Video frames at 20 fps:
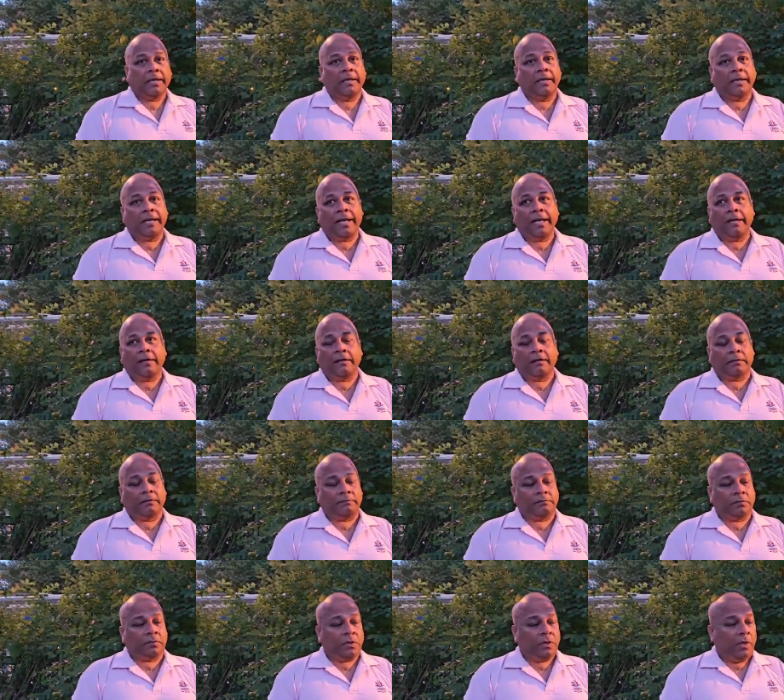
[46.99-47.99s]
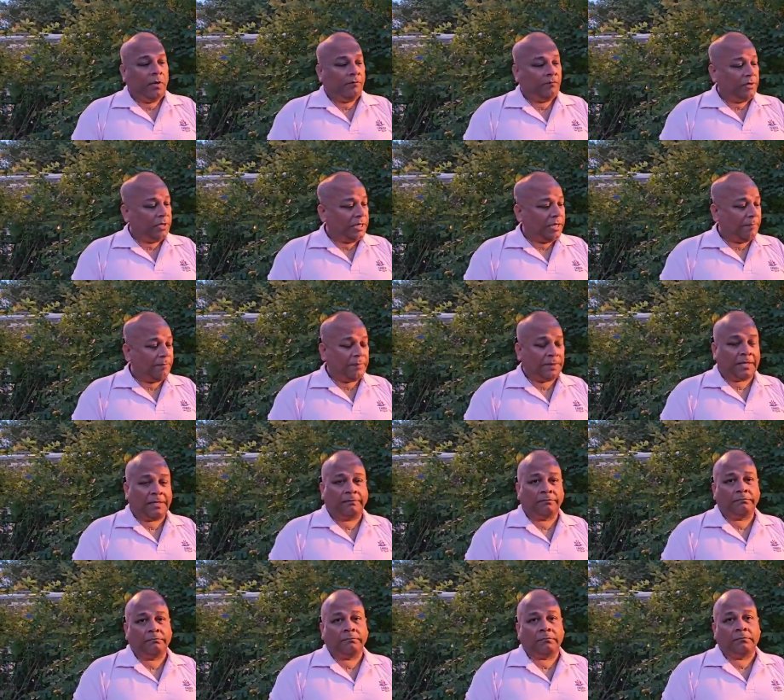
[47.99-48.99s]
இல்லை
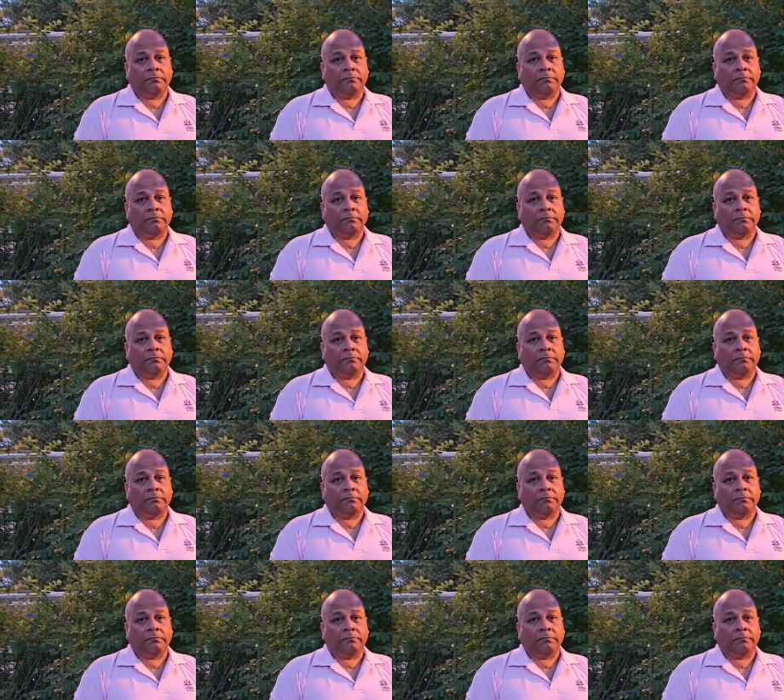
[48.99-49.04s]
விடியப்புறம்